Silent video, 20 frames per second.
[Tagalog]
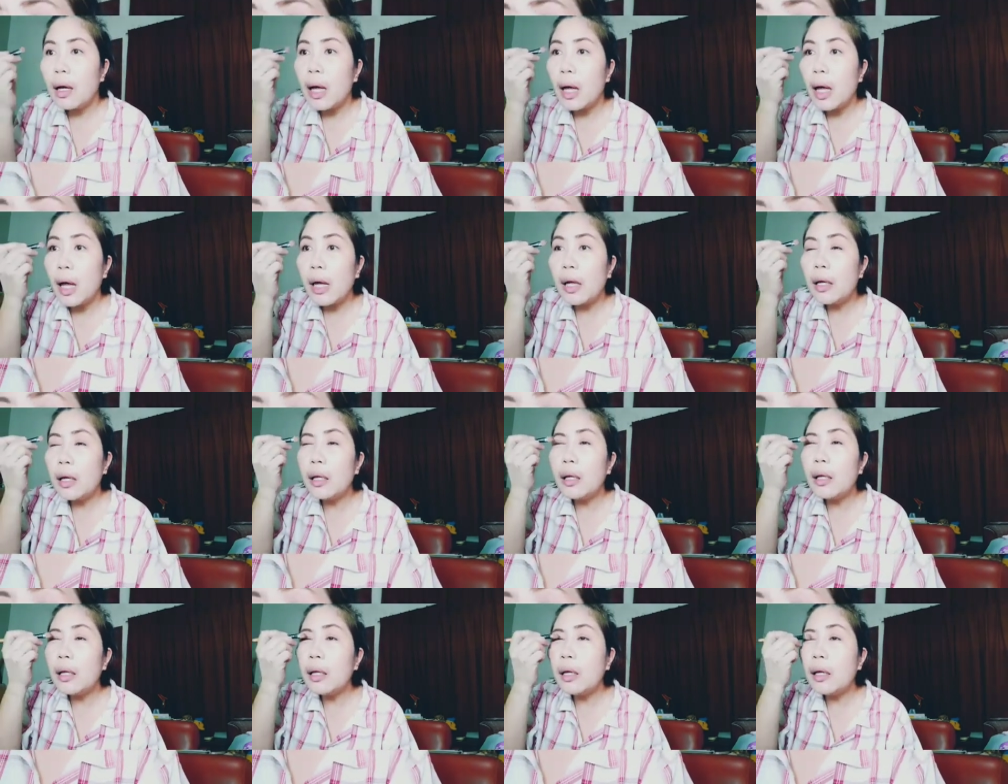I
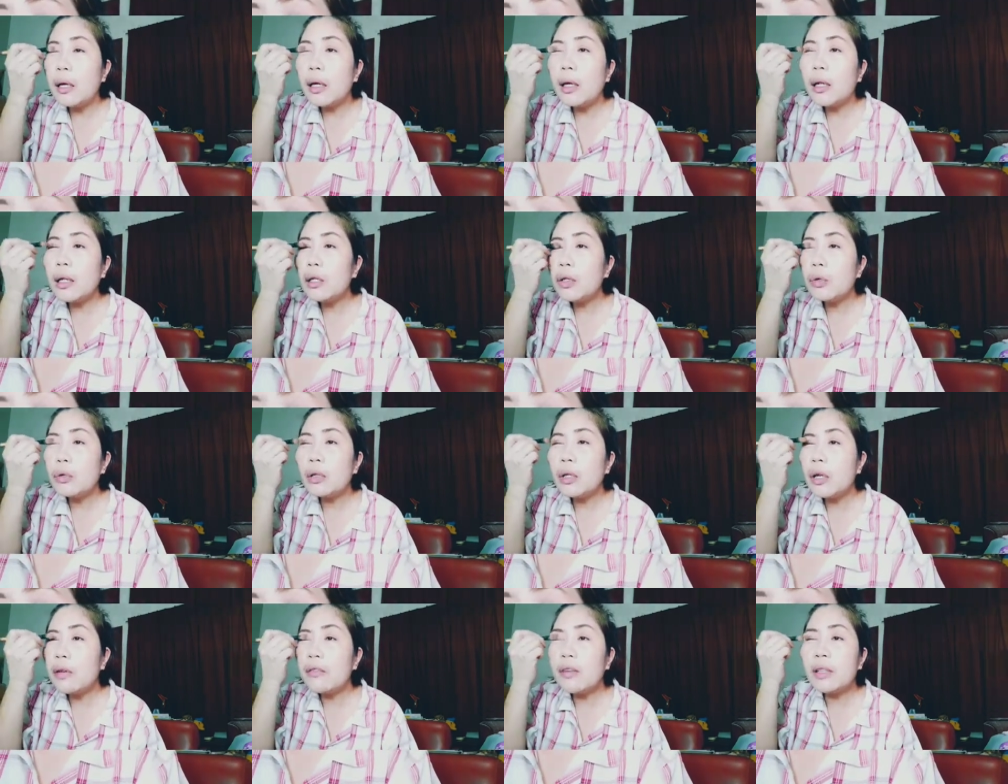really
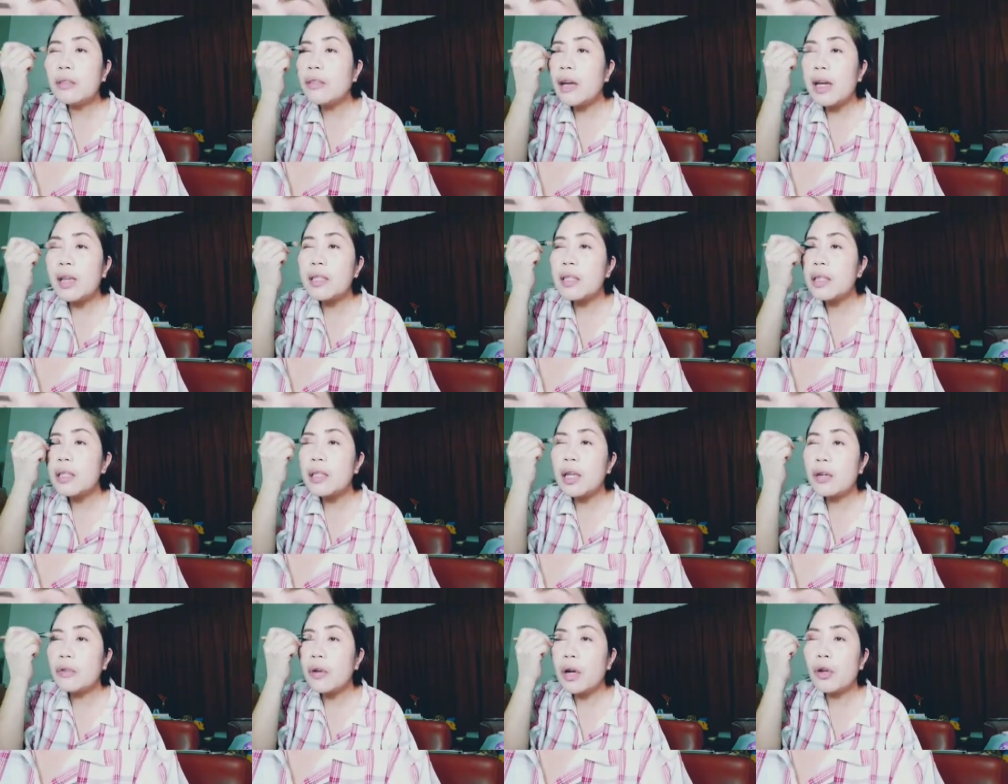don't give advices
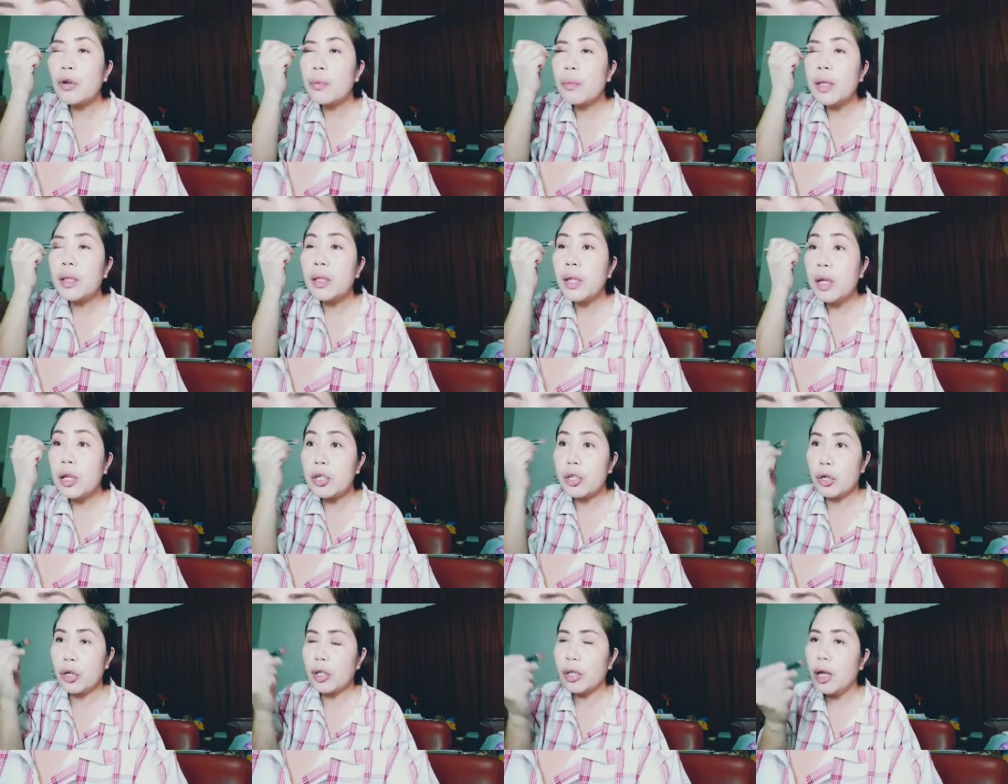and
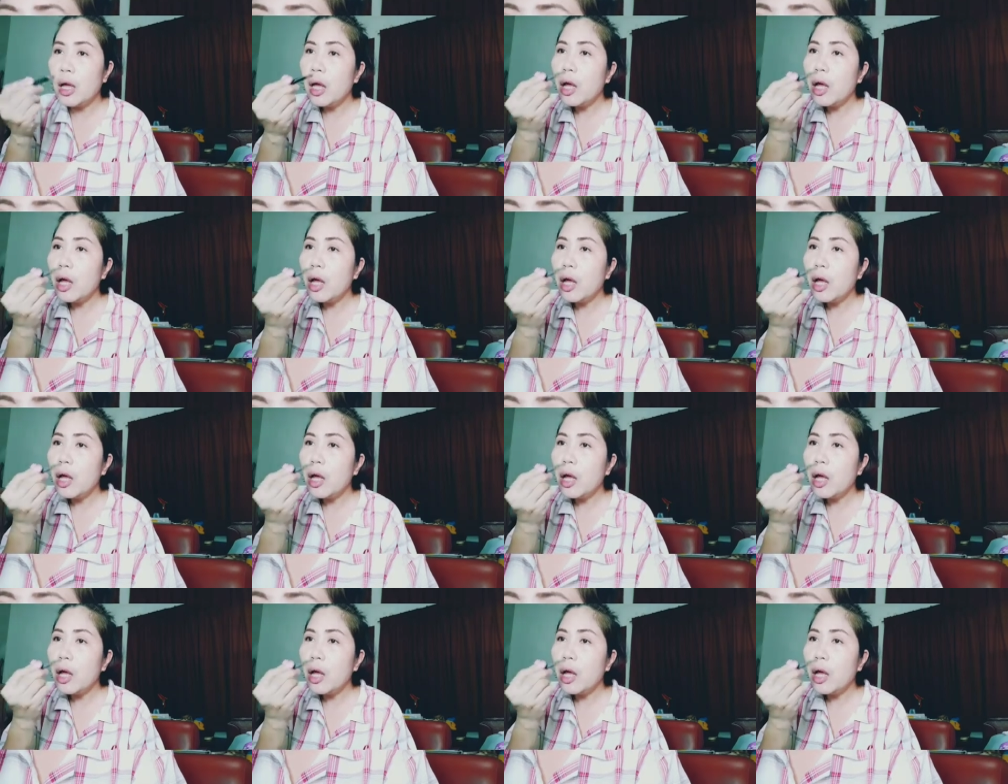recommendation.